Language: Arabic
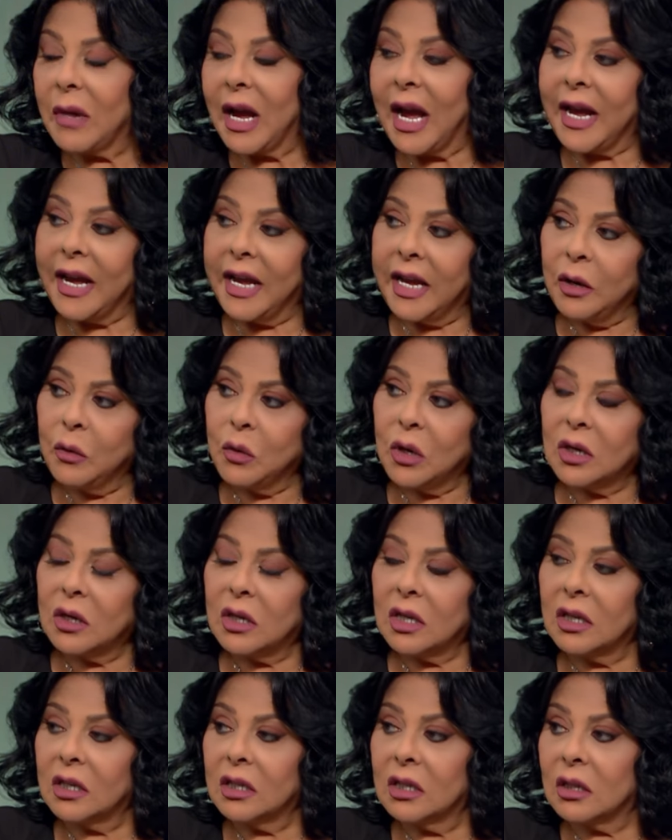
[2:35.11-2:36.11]
معاه
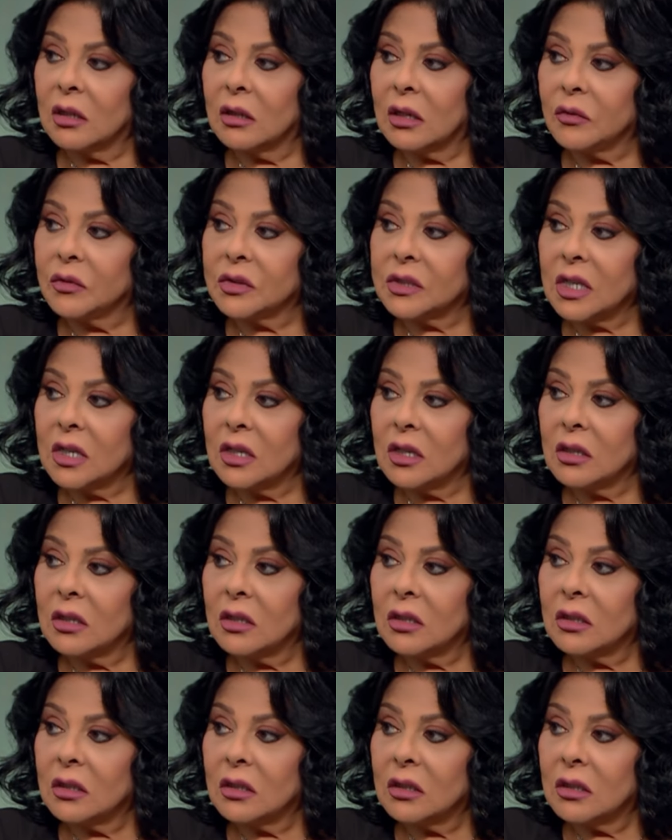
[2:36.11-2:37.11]
ولا هي لنفسها؟ لا
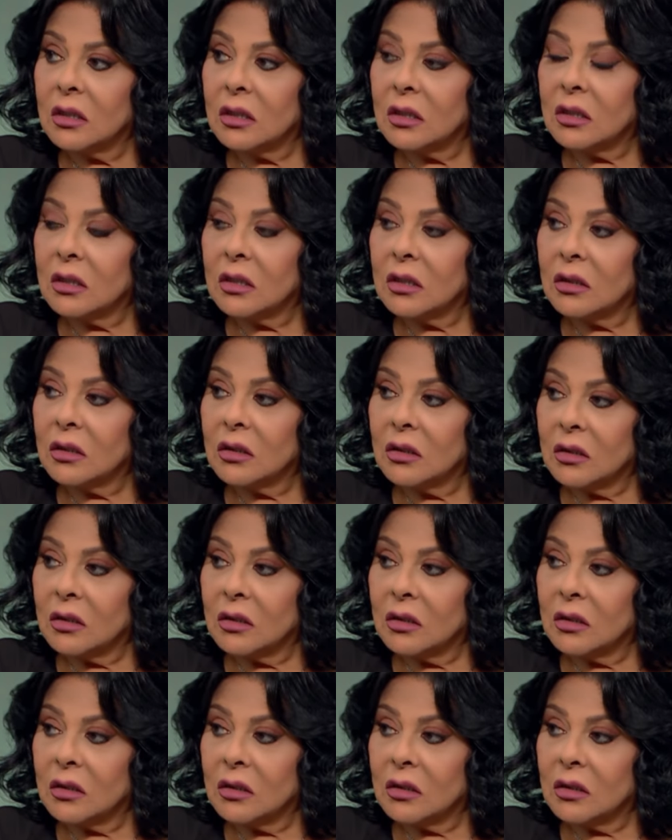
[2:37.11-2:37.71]
معاه هو آه.